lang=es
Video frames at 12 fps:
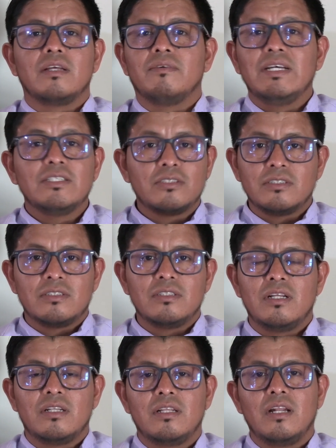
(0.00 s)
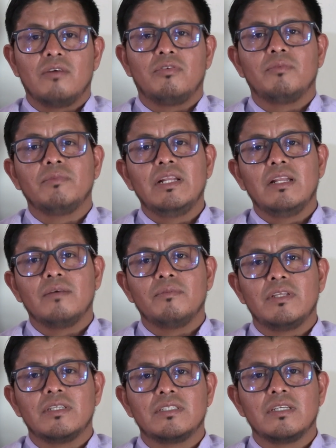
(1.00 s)
vas de, de, la familia,
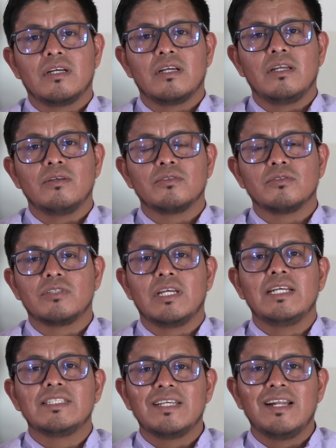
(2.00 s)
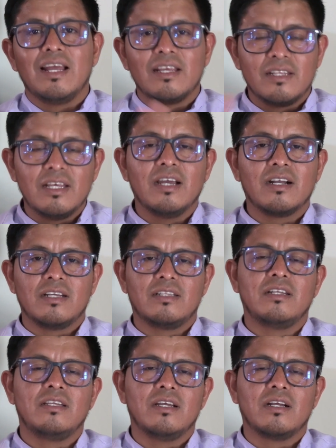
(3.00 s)
me decían ellos. O sea, esa es la idea que
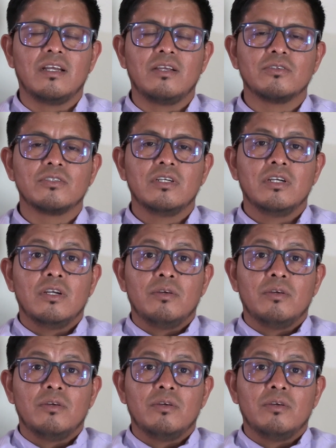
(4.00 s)
tenían ellos.